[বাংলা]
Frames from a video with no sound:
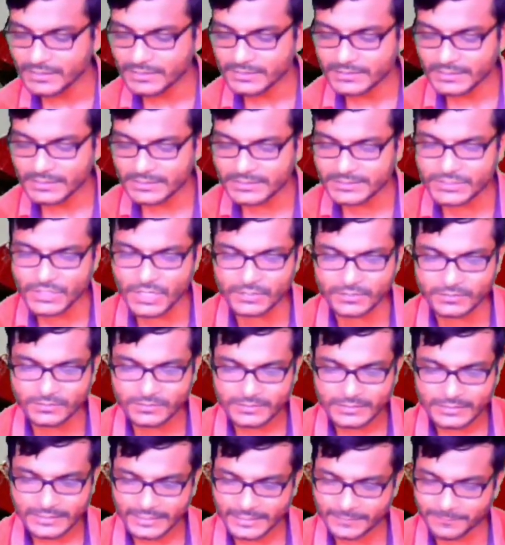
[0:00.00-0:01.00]
তাহলে চলো
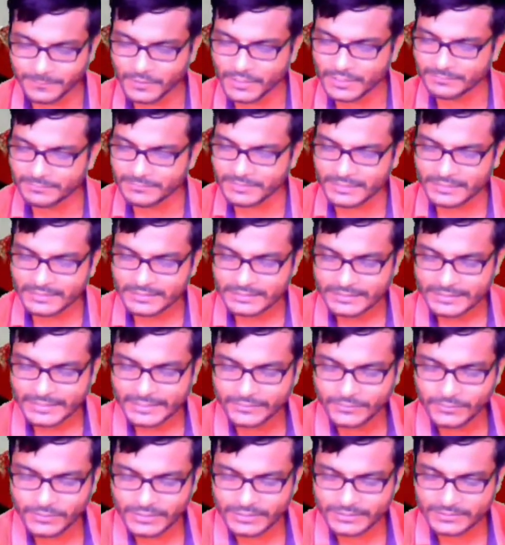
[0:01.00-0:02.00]
এরপর আমরা
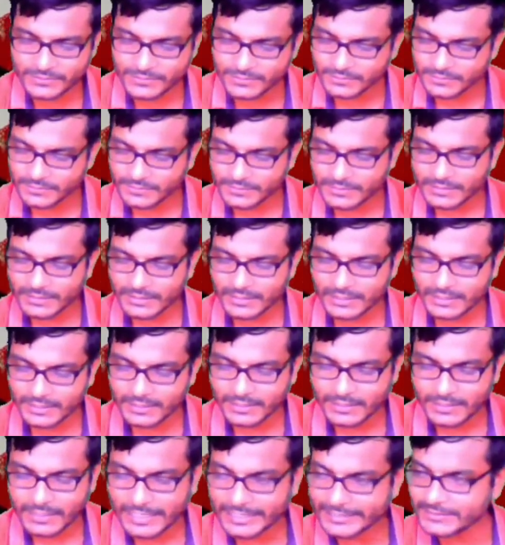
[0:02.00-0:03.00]
এগুলো একটু
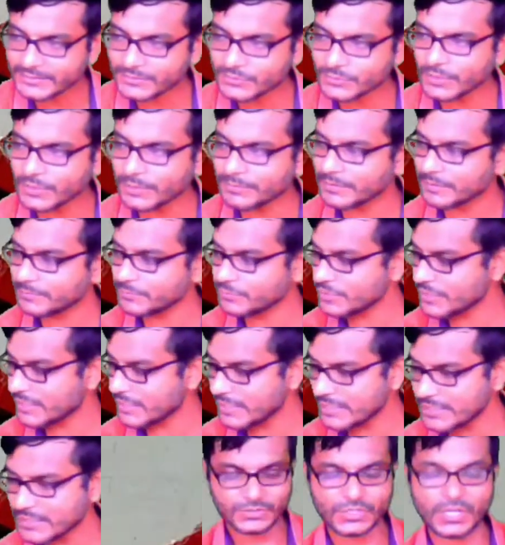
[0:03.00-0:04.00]
আরেকটু আমরা বুঝে
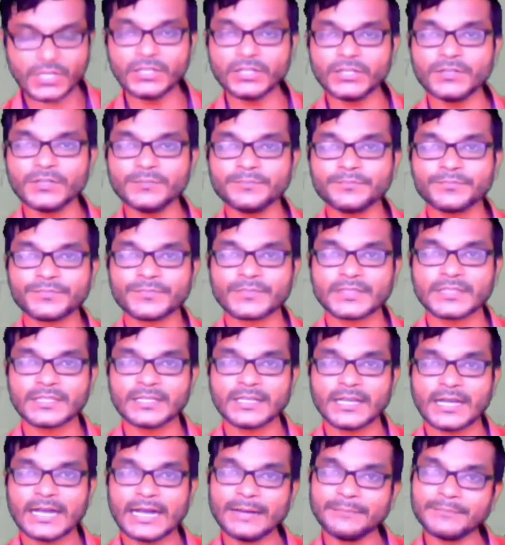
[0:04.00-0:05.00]
নিই চলো
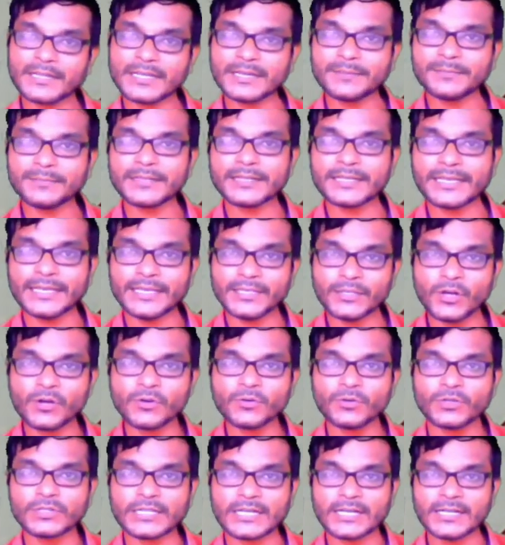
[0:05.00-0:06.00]
আমরা এবার এই
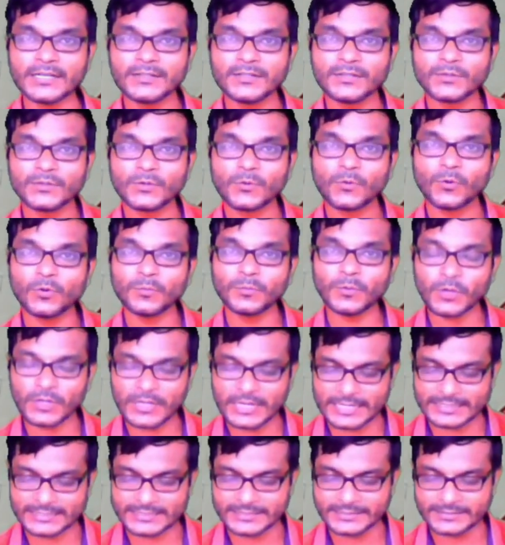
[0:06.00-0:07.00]
অঙ্কটা করব
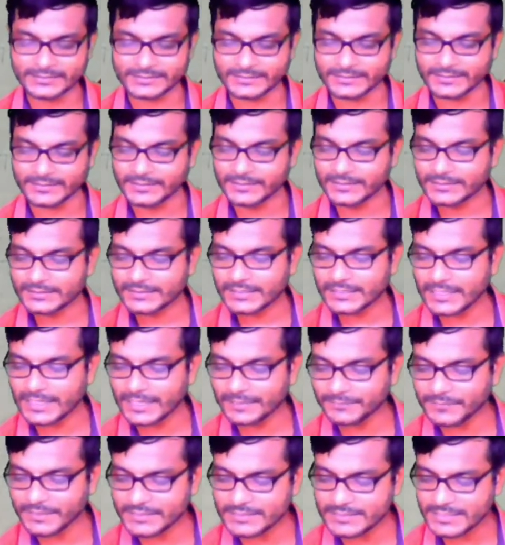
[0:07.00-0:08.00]
কাঠি দিয়ে তাহলে
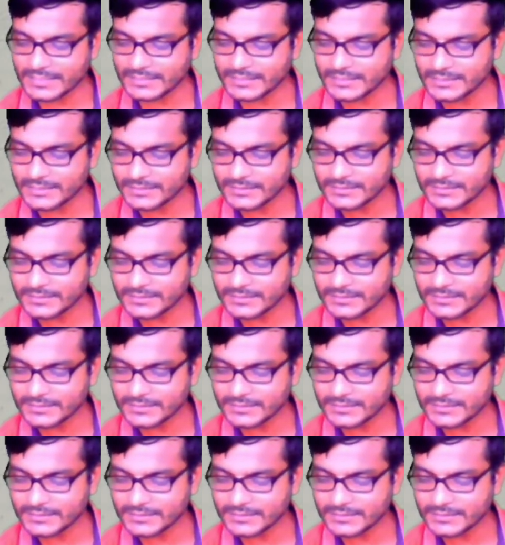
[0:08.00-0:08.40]
আমরা জানি